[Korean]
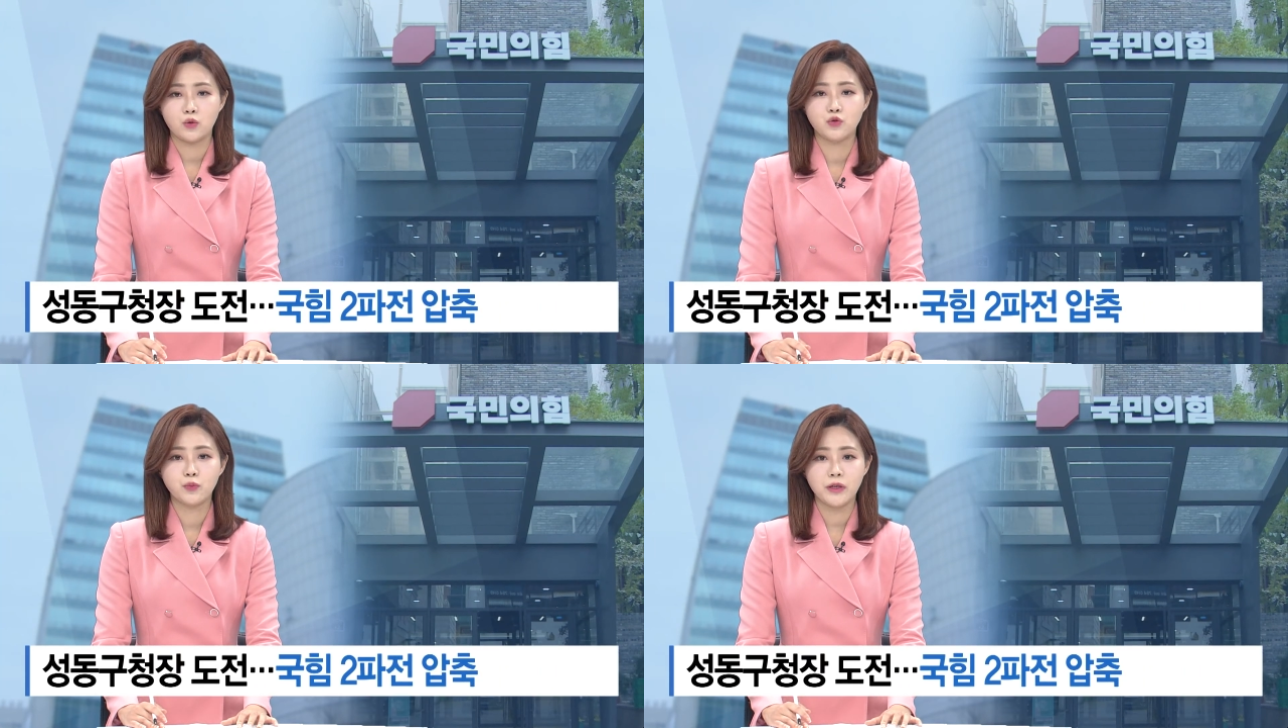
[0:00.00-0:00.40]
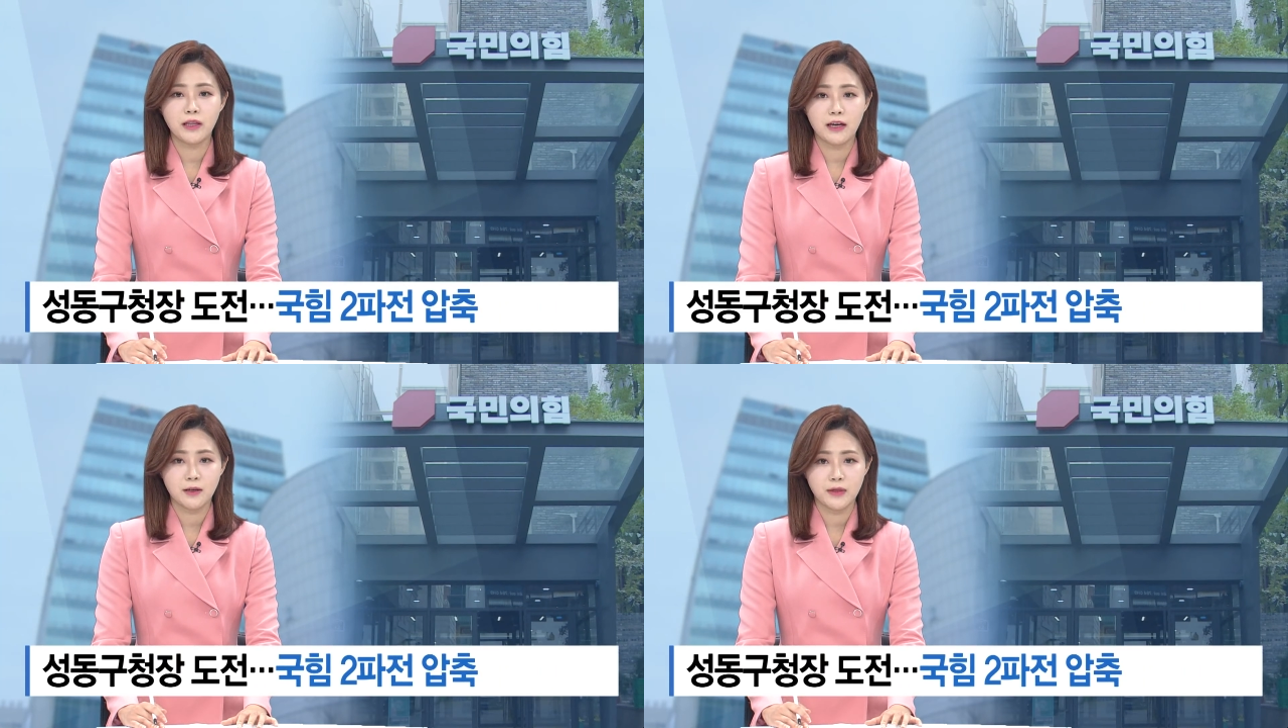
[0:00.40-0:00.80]

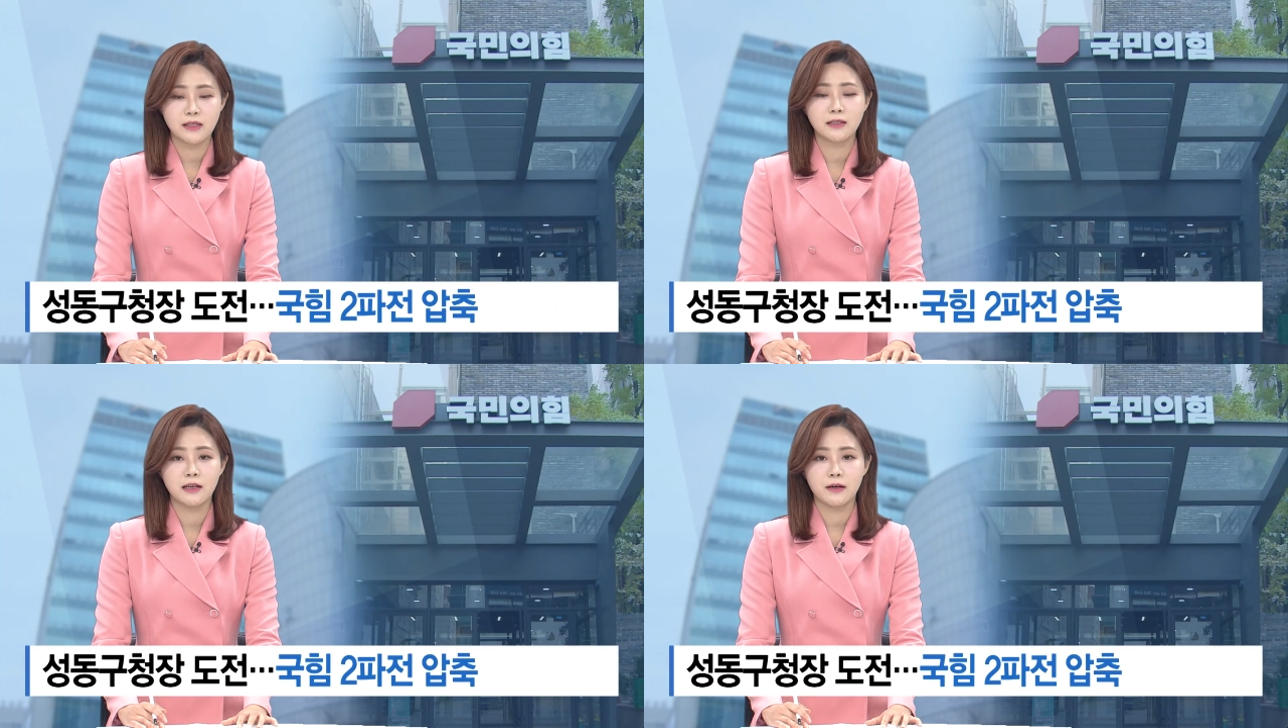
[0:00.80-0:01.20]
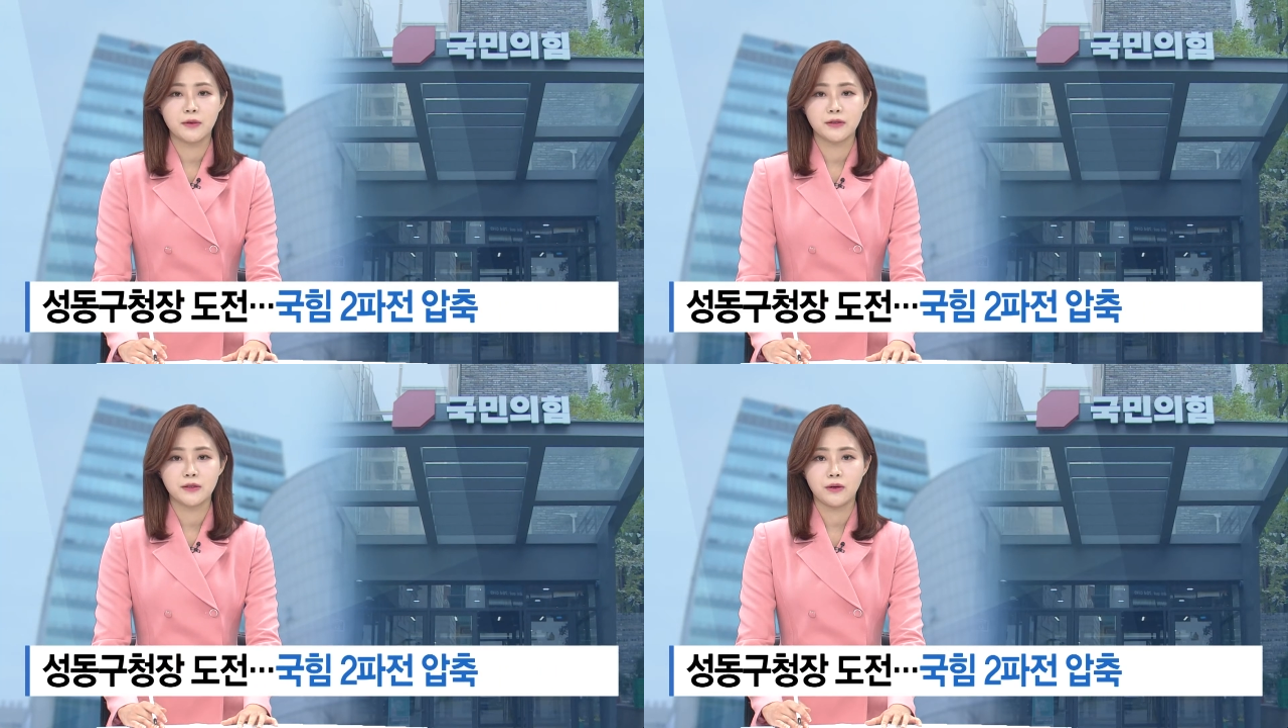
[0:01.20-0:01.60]
국민의힘이
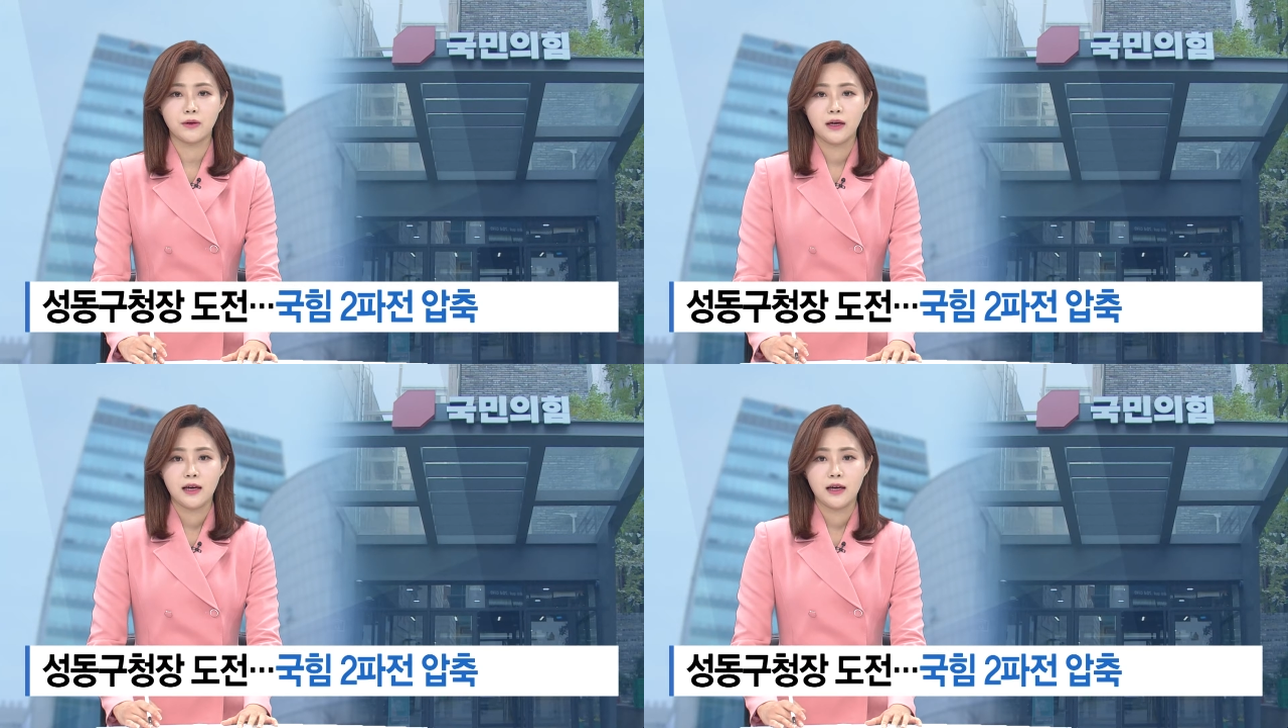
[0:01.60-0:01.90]
승리하면서